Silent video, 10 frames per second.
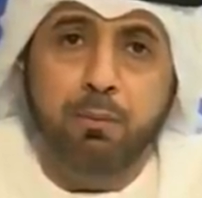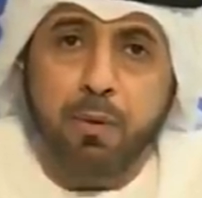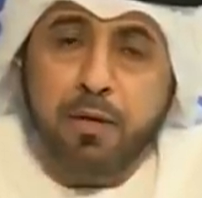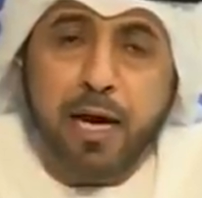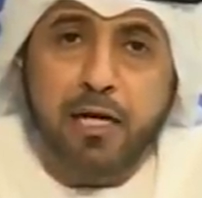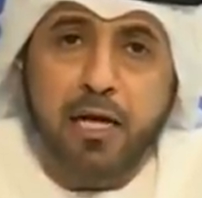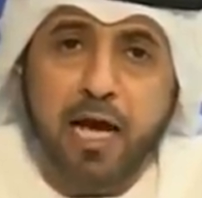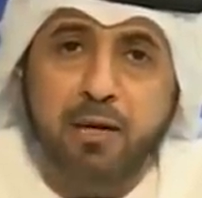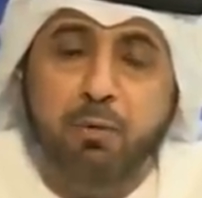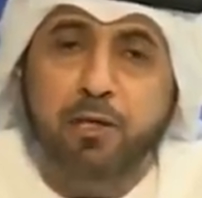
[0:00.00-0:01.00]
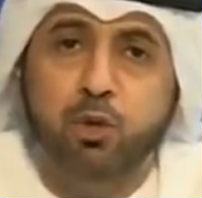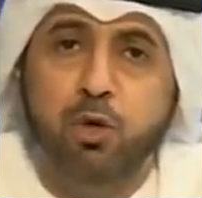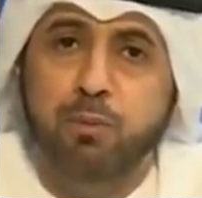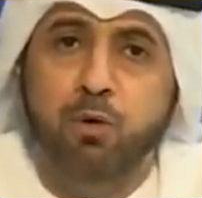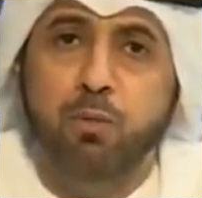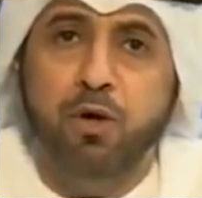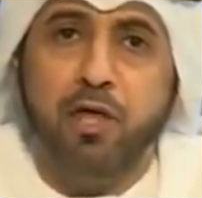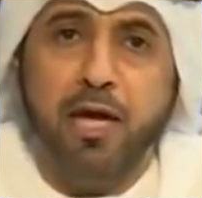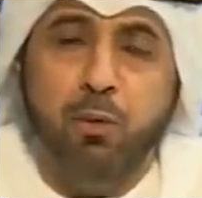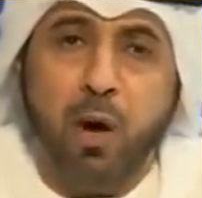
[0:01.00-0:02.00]
يعني اللعيبه مشغولين بامور
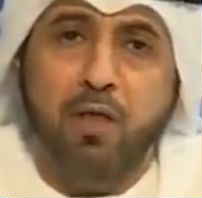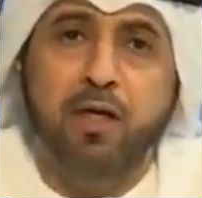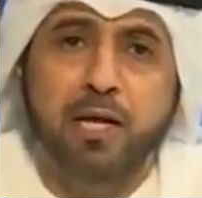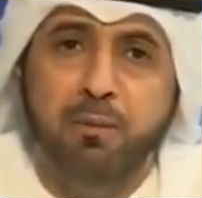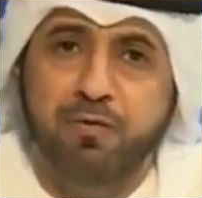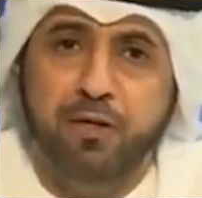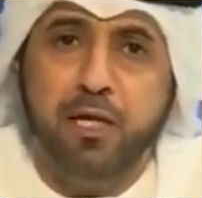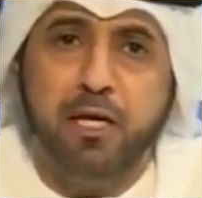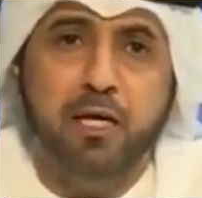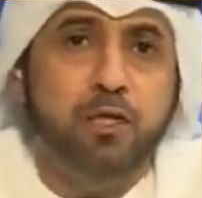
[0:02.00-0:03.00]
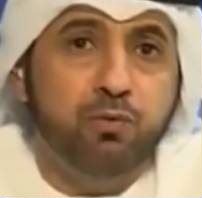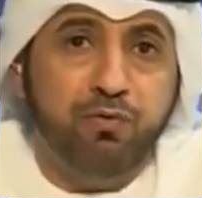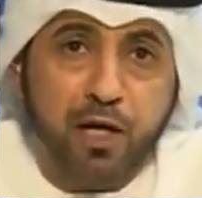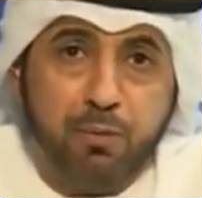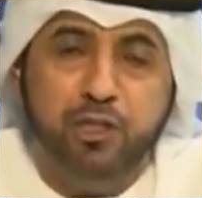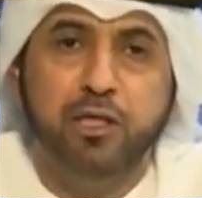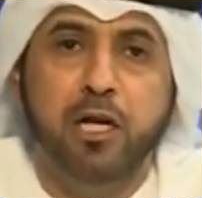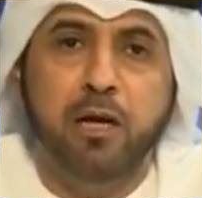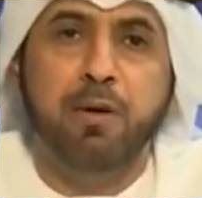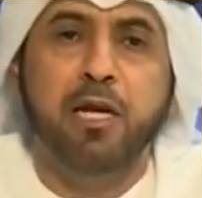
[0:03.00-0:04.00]
ثانيه واضح انه ما في تركيز في
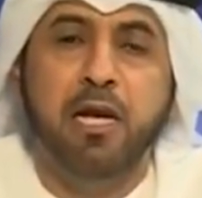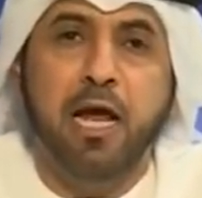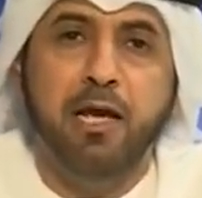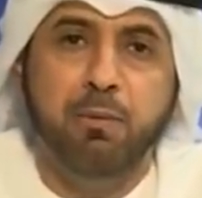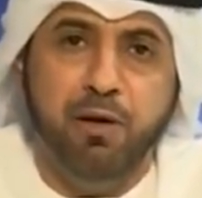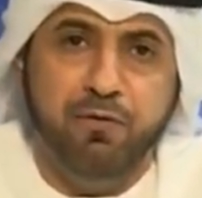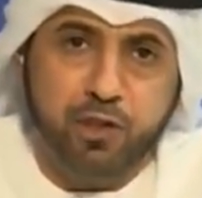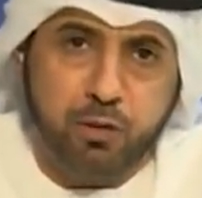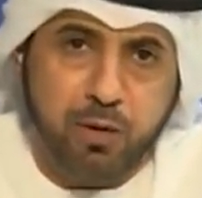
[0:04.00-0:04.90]
مشكله بين اللعيبه نفسهم